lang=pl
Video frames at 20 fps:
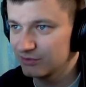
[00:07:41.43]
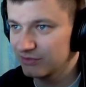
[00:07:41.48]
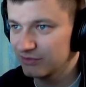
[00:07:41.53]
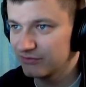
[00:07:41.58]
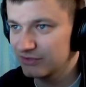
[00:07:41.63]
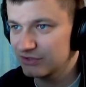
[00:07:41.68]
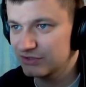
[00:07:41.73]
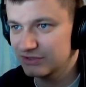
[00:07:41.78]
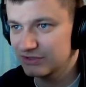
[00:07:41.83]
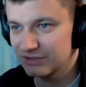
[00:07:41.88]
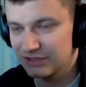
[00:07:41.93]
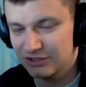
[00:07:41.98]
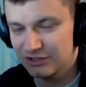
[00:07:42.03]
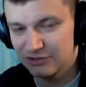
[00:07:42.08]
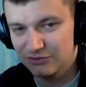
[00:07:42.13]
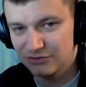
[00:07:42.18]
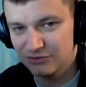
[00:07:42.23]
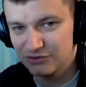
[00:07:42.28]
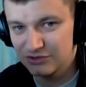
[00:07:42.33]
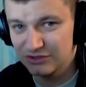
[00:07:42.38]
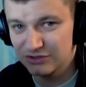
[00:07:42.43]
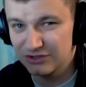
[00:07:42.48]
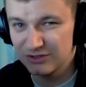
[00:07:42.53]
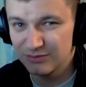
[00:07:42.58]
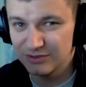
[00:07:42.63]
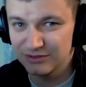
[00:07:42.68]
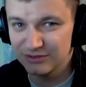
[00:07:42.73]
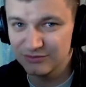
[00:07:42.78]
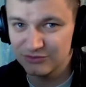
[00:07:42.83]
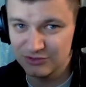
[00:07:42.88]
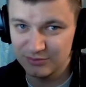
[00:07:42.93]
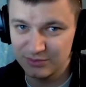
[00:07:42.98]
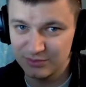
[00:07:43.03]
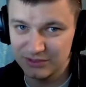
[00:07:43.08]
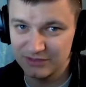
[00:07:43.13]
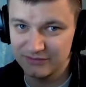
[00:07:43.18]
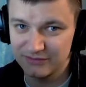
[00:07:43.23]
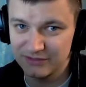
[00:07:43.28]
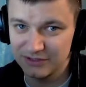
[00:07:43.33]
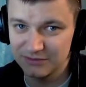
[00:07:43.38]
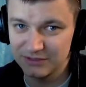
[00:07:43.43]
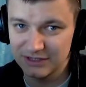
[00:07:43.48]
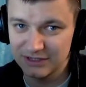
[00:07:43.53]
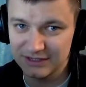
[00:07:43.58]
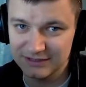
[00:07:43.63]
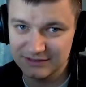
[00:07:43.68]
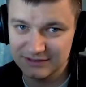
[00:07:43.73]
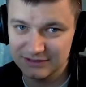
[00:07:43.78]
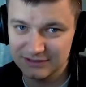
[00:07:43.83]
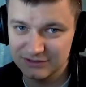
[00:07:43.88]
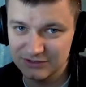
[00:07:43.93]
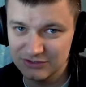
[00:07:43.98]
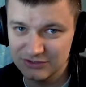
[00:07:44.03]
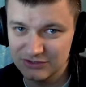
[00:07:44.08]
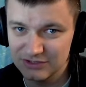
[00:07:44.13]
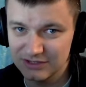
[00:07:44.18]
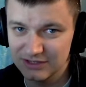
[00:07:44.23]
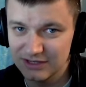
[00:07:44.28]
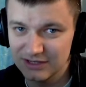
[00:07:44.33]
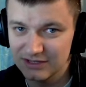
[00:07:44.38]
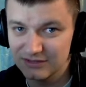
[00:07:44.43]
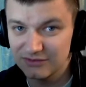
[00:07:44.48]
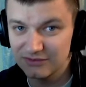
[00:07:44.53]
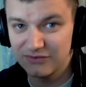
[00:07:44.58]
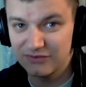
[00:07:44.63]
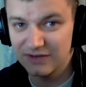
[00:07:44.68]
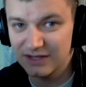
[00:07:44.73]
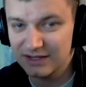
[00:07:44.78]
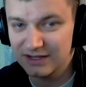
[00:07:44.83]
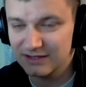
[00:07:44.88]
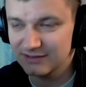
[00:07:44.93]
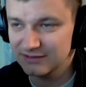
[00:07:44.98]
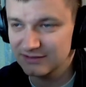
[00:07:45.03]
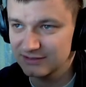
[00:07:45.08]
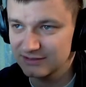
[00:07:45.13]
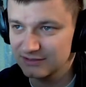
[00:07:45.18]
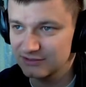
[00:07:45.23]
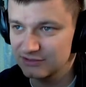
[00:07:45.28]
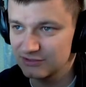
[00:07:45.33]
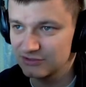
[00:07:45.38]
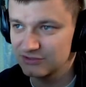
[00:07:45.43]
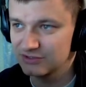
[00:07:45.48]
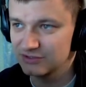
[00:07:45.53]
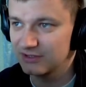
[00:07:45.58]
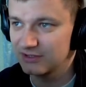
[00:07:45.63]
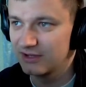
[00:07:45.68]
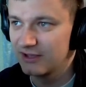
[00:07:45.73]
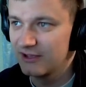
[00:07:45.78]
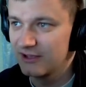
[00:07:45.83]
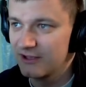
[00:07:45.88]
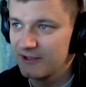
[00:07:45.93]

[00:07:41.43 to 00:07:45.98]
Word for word: to właśnie takie odcinki będą się pojawiały raz na tydzień, dwa razy na tydzień.